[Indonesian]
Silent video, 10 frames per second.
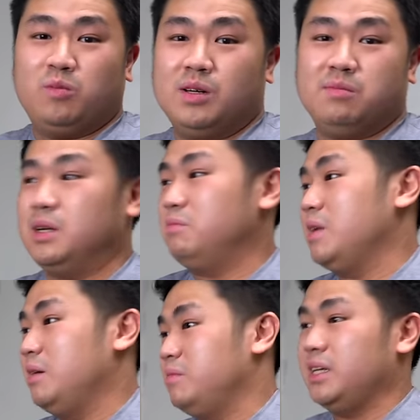lu beli
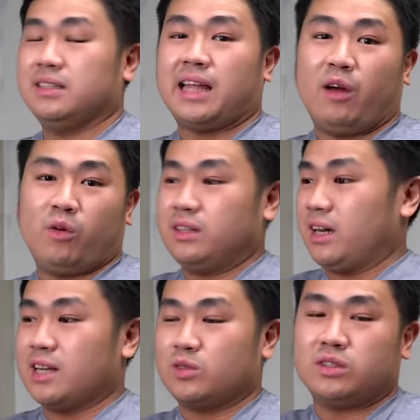brand-brand Taiwan
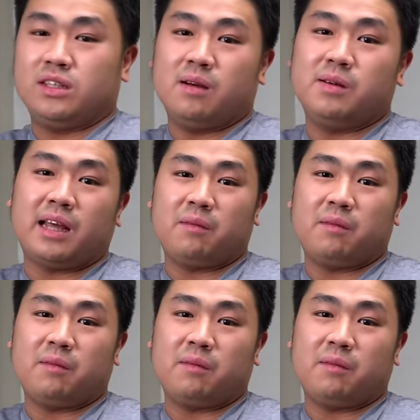kayak Asus Gigabyte